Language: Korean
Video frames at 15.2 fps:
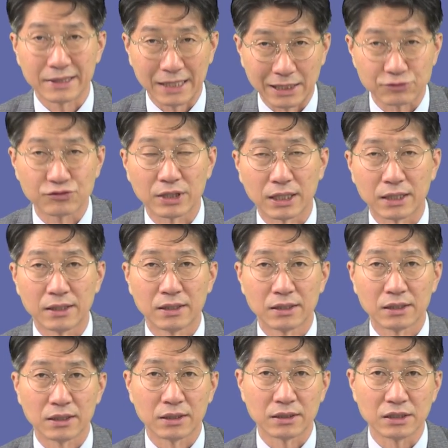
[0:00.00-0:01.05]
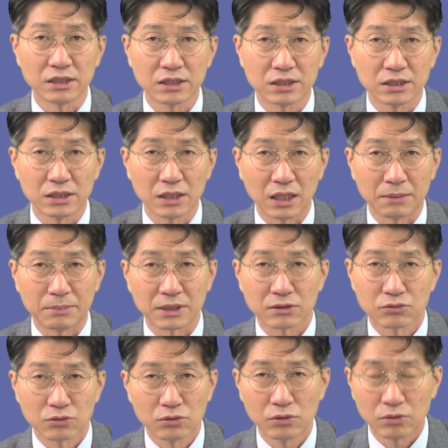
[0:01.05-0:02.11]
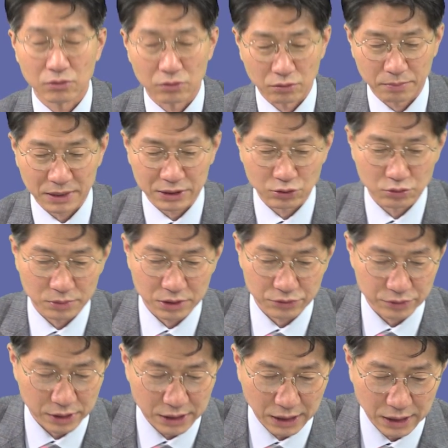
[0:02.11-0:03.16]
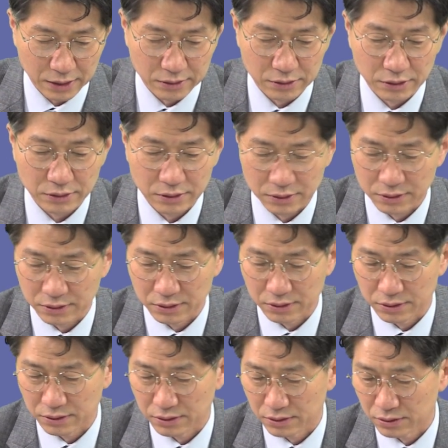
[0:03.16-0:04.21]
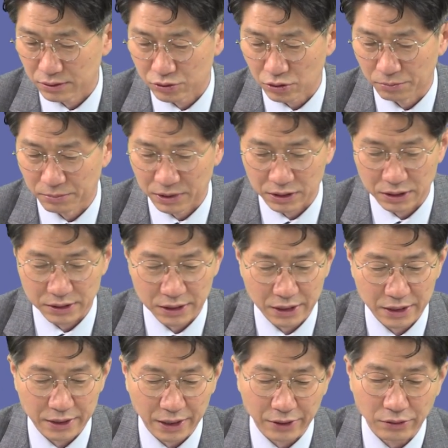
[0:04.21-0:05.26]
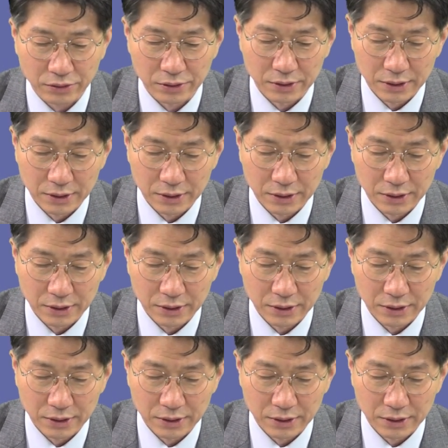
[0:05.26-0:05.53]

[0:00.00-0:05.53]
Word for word: 나중에 인기 아파트로 발돋움할 수 있다. 그런, 예, 전망이 생기네요.